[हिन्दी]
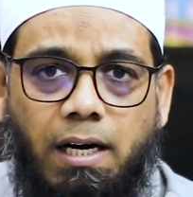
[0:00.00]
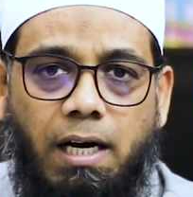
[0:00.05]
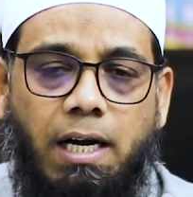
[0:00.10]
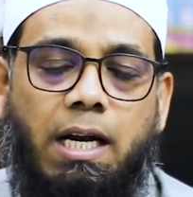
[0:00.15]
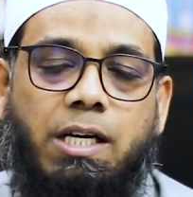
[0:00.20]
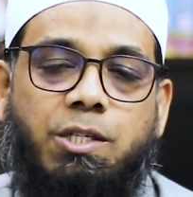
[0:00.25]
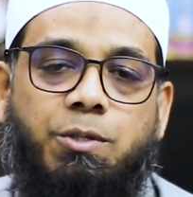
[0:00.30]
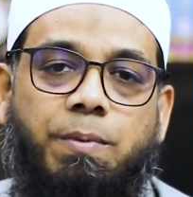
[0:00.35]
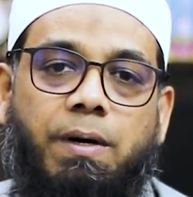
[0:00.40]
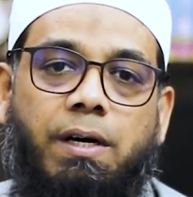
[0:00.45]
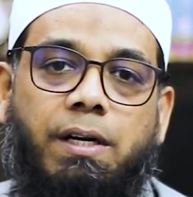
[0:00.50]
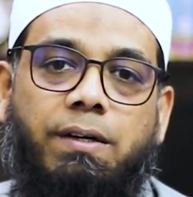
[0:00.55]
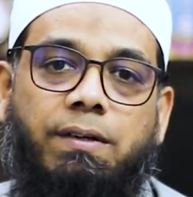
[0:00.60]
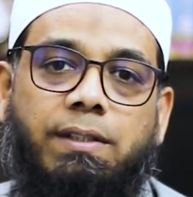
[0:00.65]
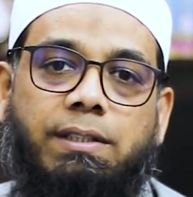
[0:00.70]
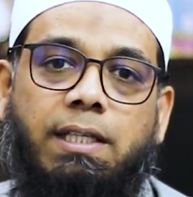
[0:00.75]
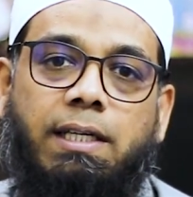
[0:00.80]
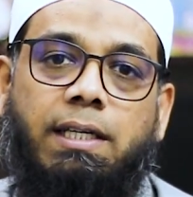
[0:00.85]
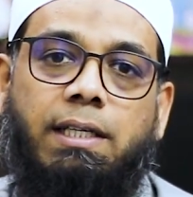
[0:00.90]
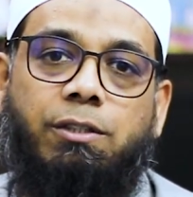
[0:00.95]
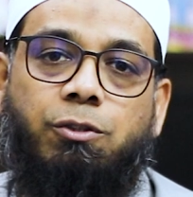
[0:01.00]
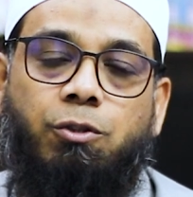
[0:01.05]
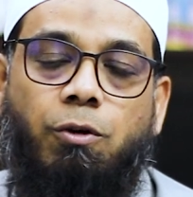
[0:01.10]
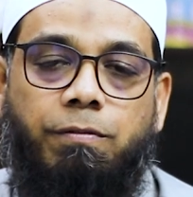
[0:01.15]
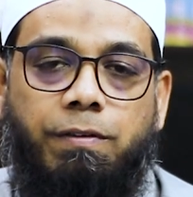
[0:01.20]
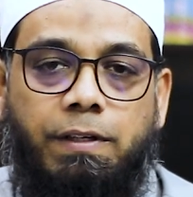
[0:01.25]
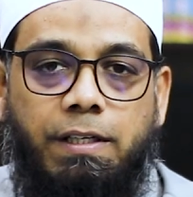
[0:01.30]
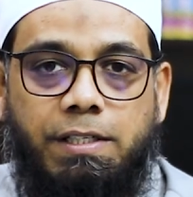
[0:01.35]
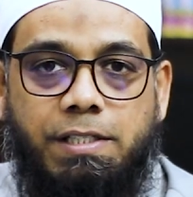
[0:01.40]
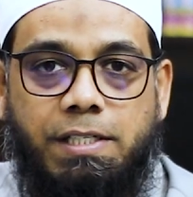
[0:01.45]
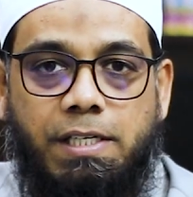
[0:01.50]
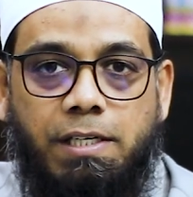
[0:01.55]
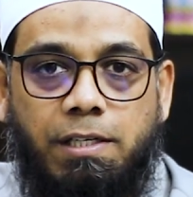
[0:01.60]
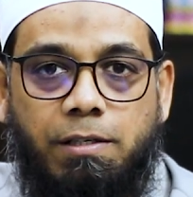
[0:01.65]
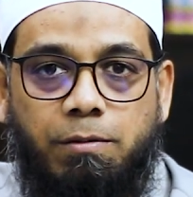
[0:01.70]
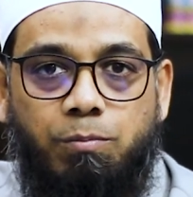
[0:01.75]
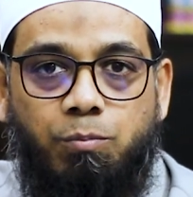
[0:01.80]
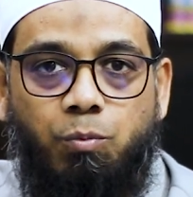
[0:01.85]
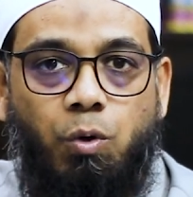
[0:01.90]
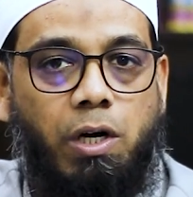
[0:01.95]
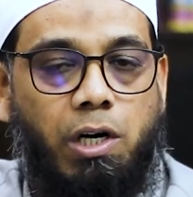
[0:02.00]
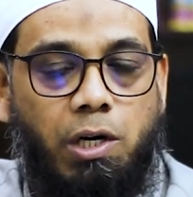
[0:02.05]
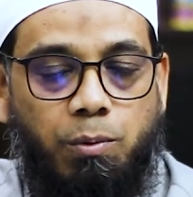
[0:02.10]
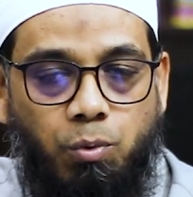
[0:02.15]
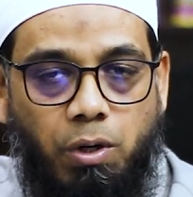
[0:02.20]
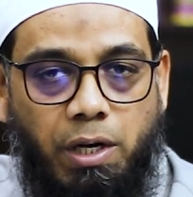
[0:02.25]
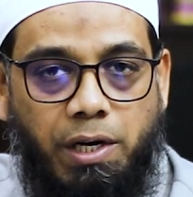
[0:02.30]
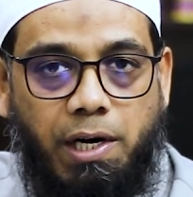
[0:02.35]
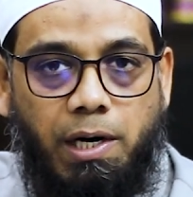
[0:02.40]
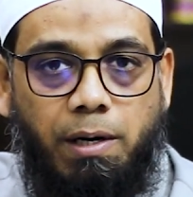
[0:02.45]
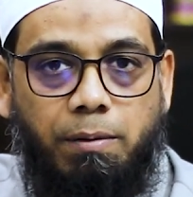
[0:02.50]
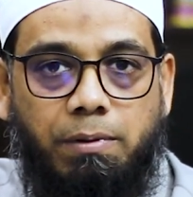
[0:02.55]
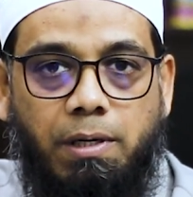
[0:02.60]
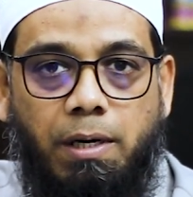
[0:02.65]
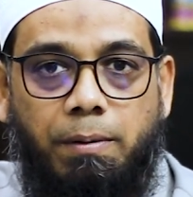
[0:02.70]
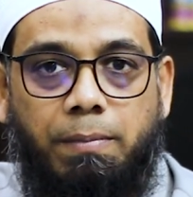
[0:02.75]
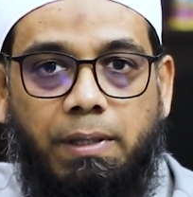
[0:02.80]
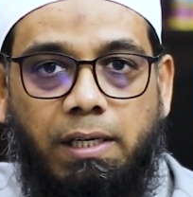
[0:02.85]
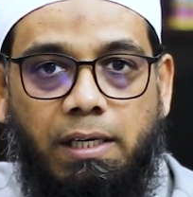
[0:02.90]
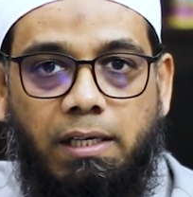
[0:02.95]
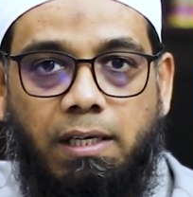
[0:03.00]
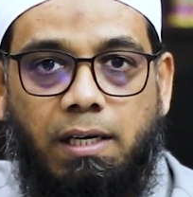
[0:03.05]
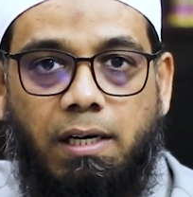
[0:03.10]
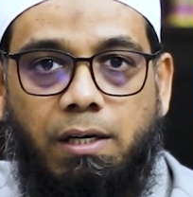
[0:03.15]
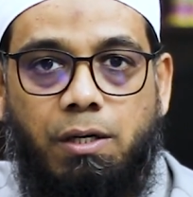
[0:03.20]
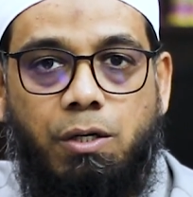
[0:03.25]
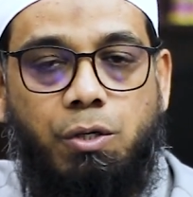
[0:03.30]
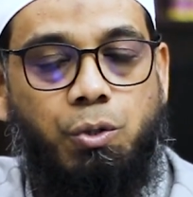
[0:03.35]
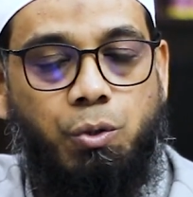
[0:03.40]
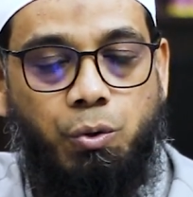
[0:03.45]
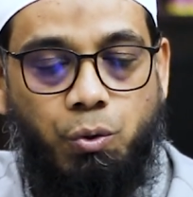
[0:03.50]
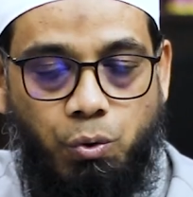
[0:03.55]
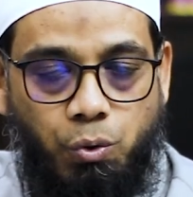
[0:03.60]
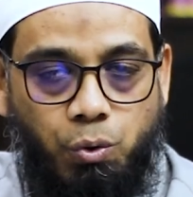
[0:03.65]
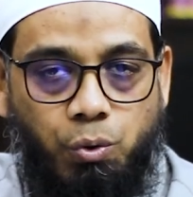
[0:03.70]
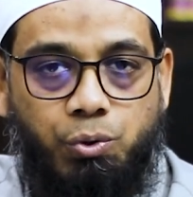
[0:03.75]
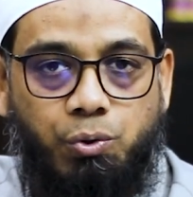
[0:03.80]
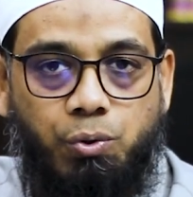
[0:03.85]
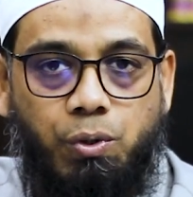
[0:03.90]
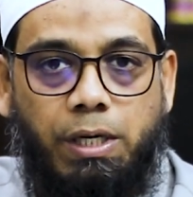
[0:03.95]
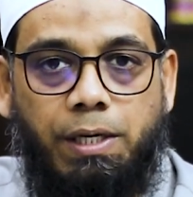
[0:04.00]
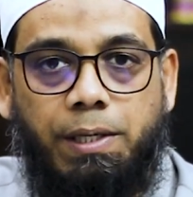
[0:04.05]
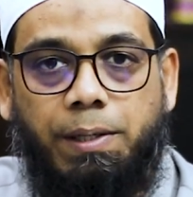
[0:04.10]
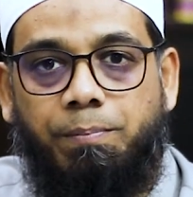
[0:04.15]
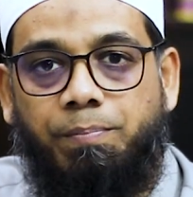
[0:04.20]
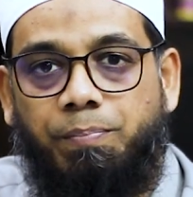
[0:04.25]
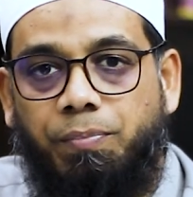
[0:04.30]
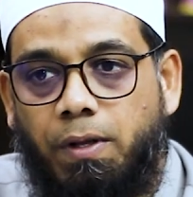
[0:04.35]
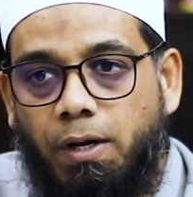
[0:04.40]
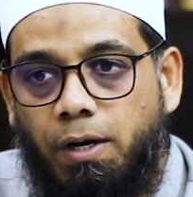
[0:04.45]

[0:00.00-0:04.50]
अल्लाह सुबहाना वाली की तौफीक से मुहर्रम हराम का महीना शुरू हो चुका है